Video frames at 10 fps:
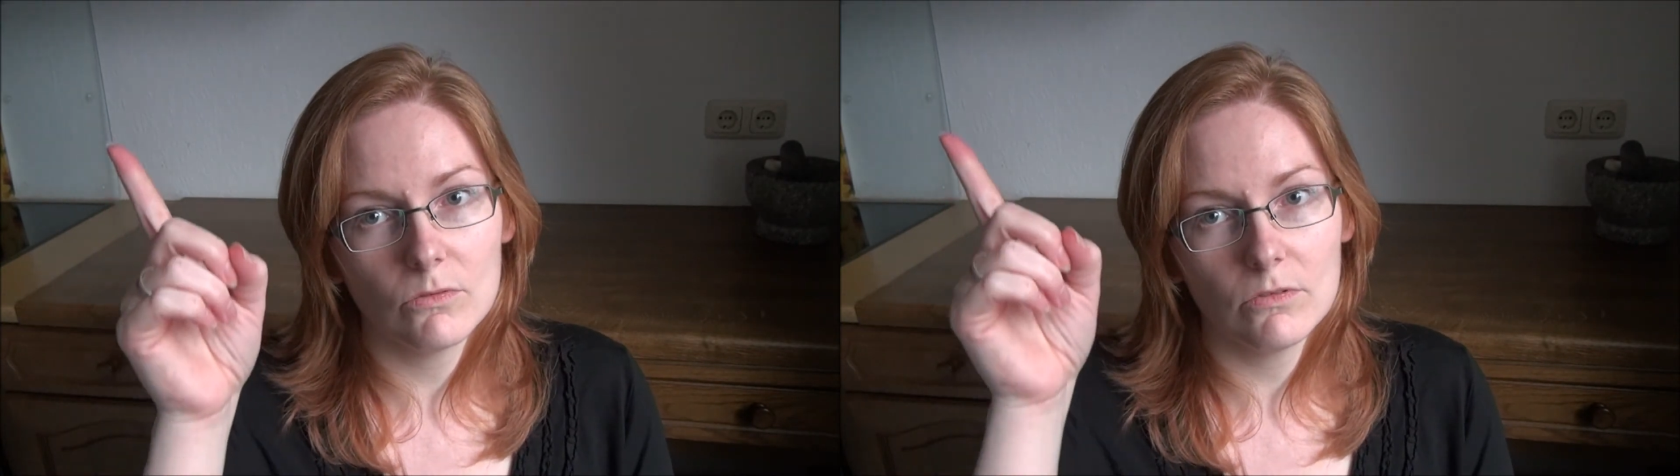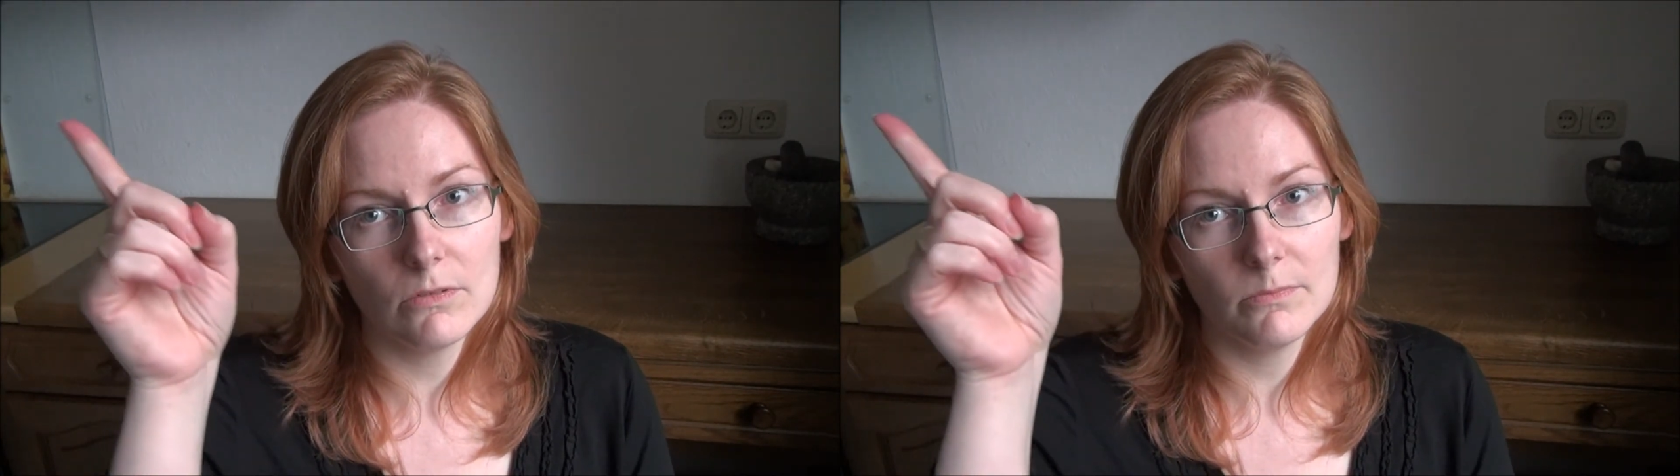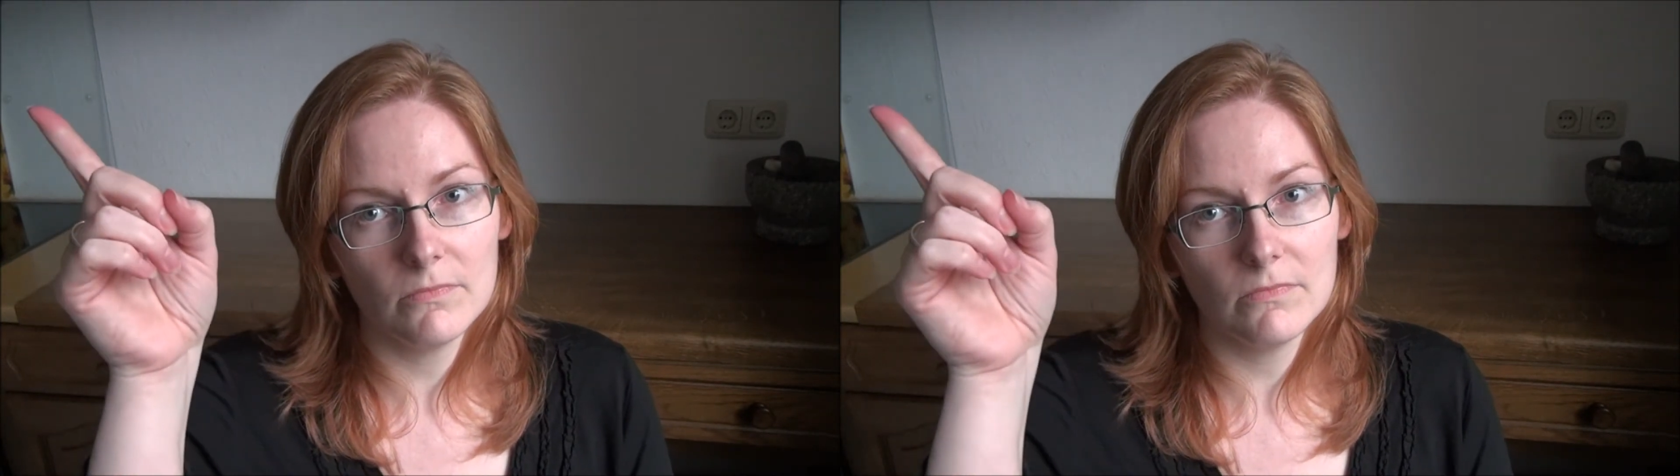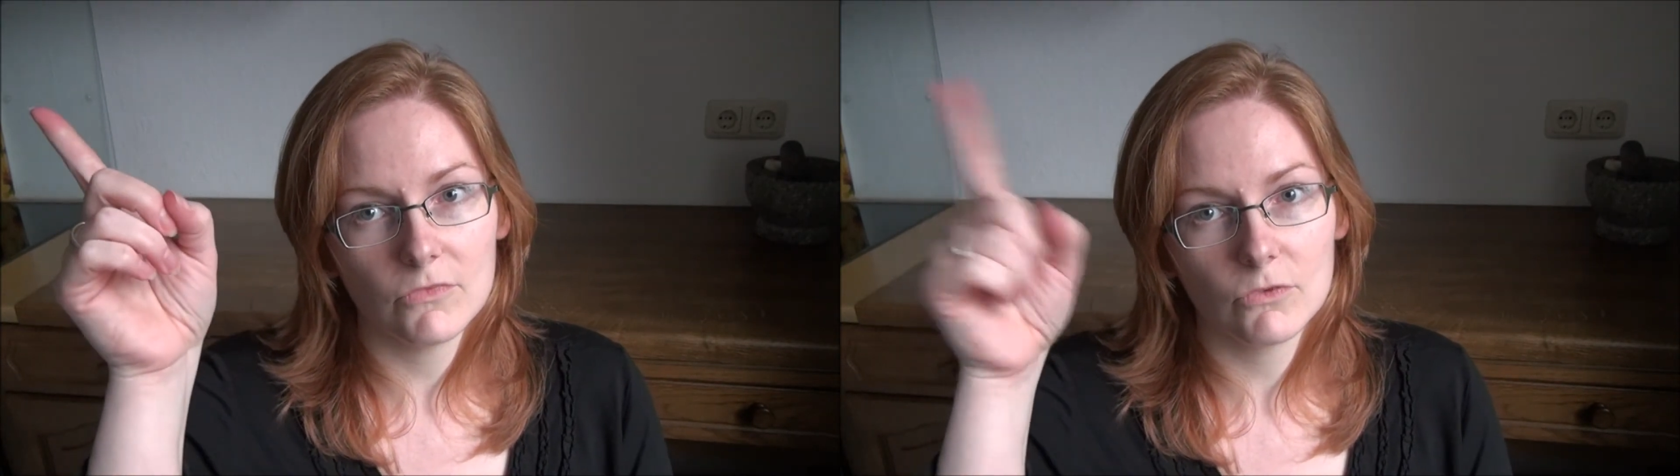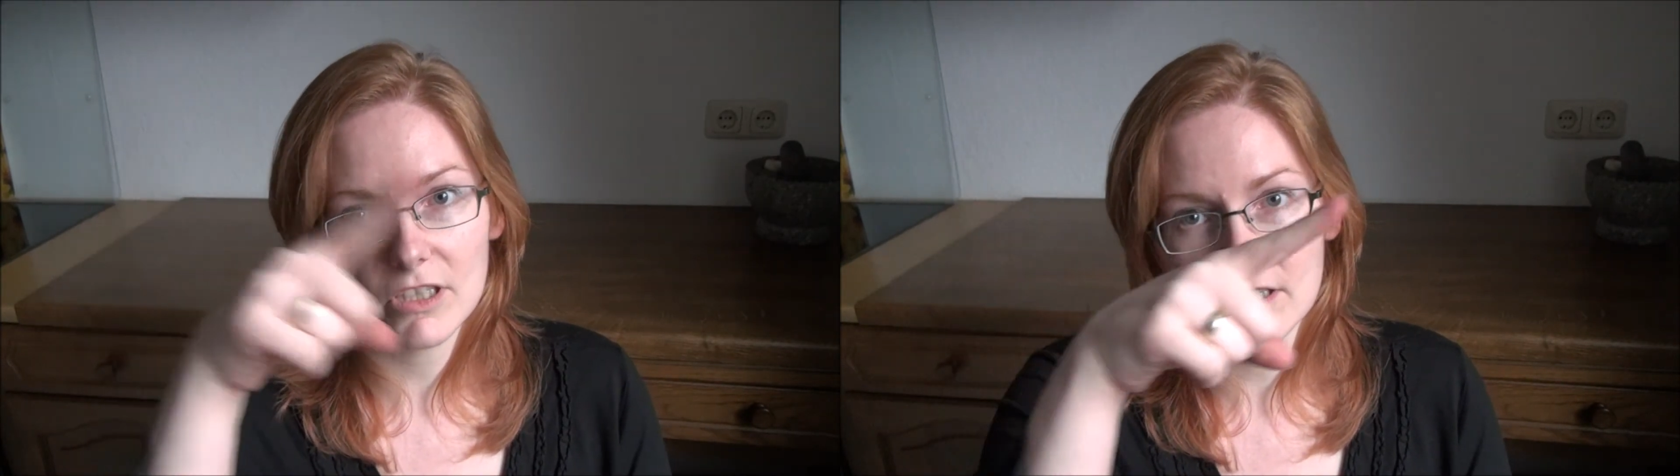oben
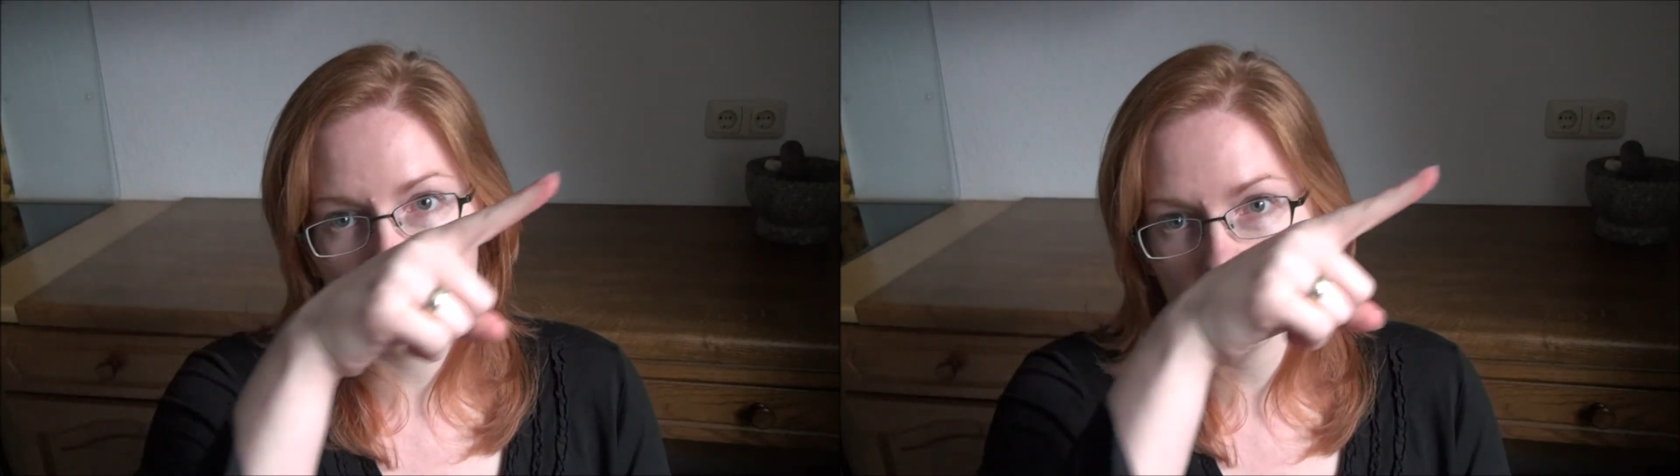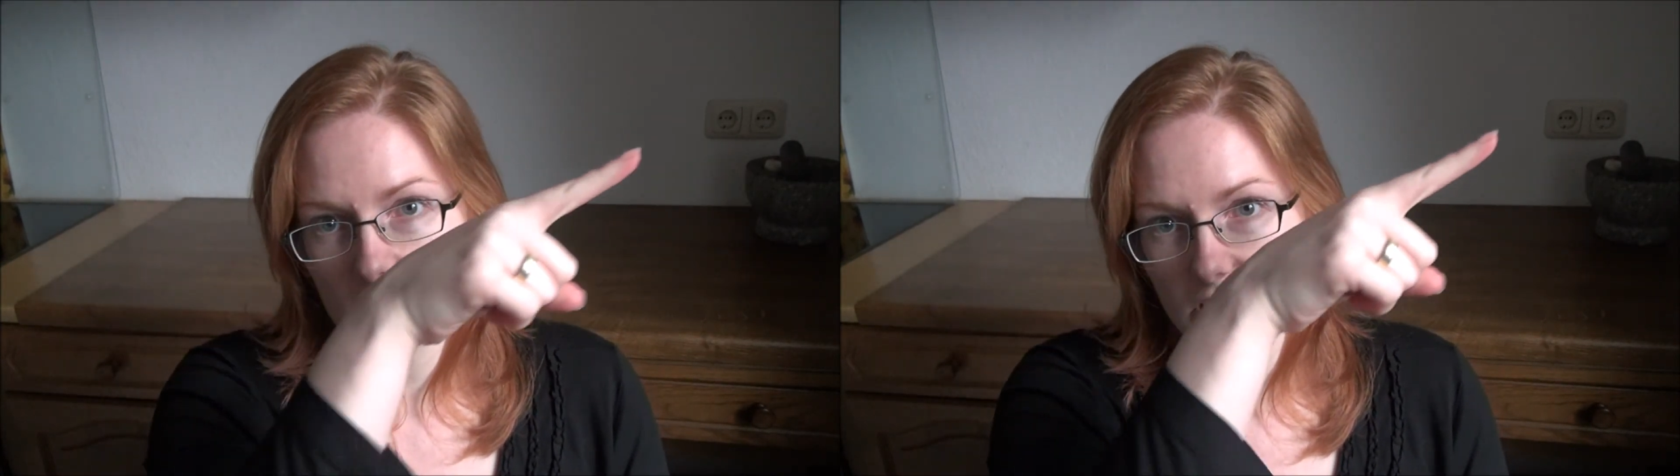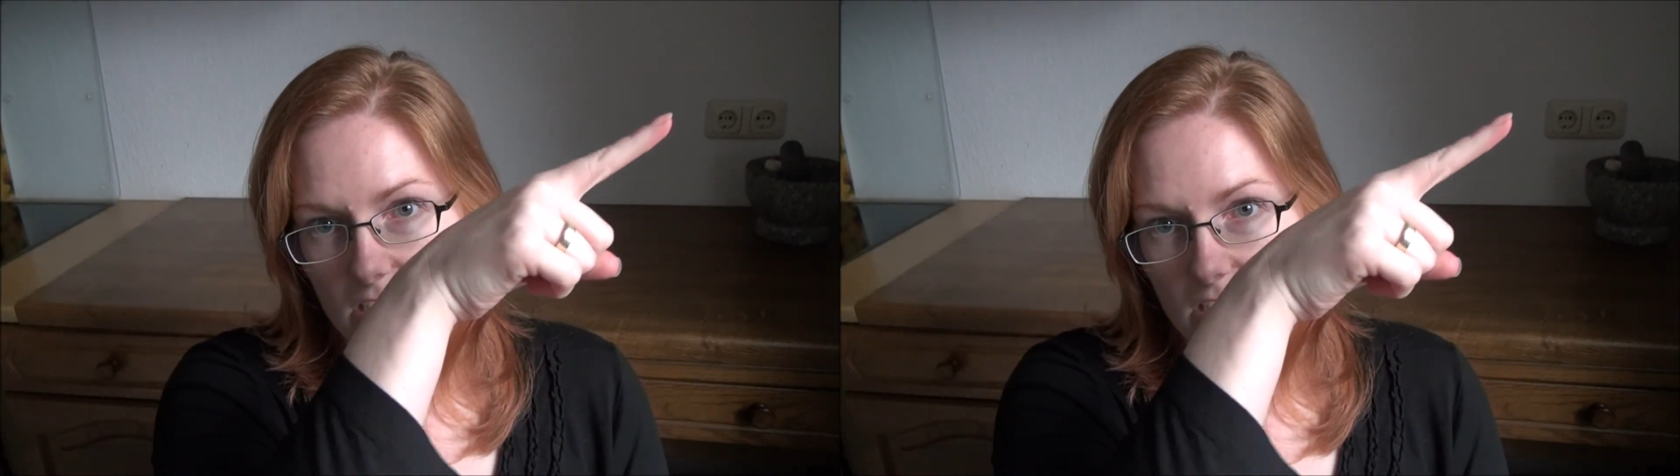oder in